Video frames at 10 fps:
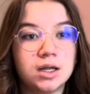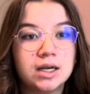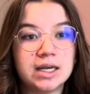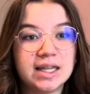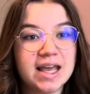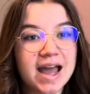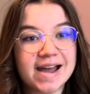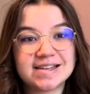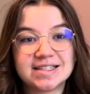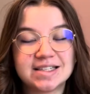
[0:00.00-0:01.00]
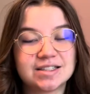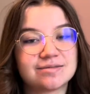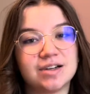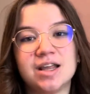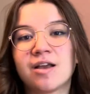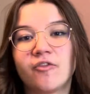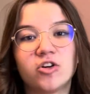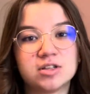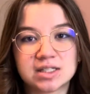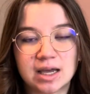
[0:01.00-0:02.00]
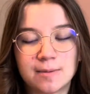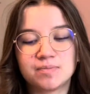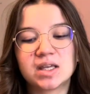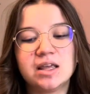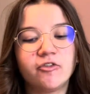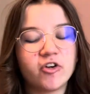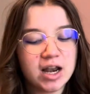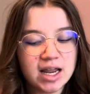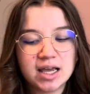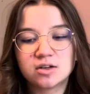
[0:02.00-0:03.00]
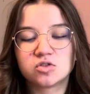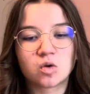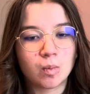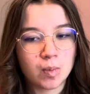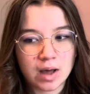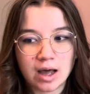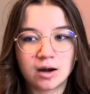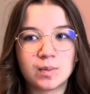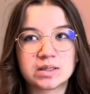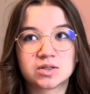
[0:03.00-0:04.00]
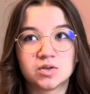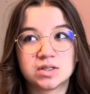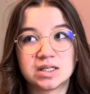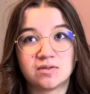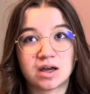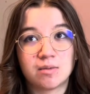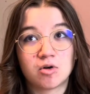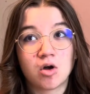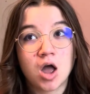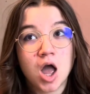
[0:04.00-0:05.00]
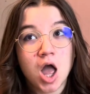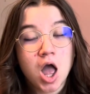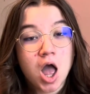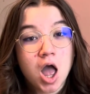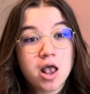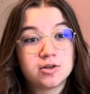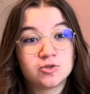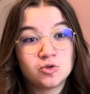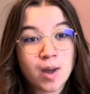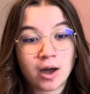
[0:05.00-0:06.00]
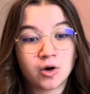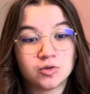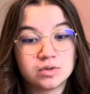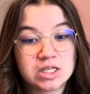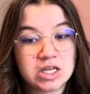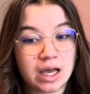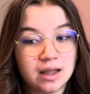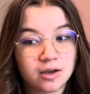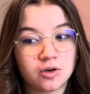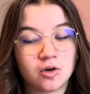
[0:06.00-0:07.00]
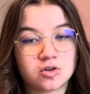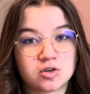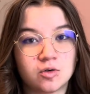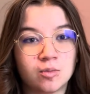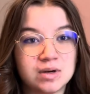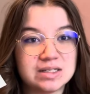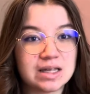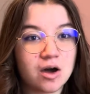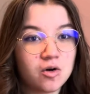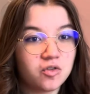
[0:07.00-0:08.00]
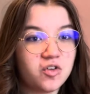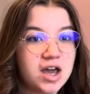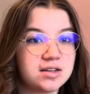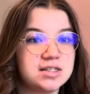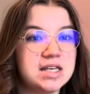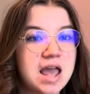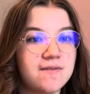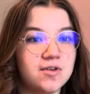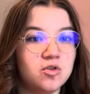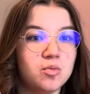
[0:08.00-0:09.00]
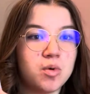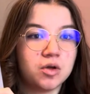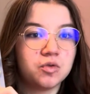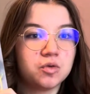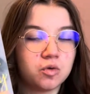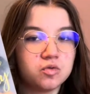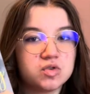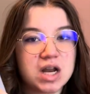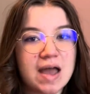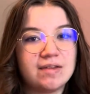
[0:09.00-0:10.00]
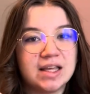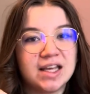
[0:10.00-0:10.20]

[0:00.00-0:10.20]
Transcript: Les hachés Falling for the Sky. Il fallait que j'en parle parce que c'est vraiment super connu. Déjà rien que quand on me les a offerts, tu sais, il y avait le bandeau rouge avec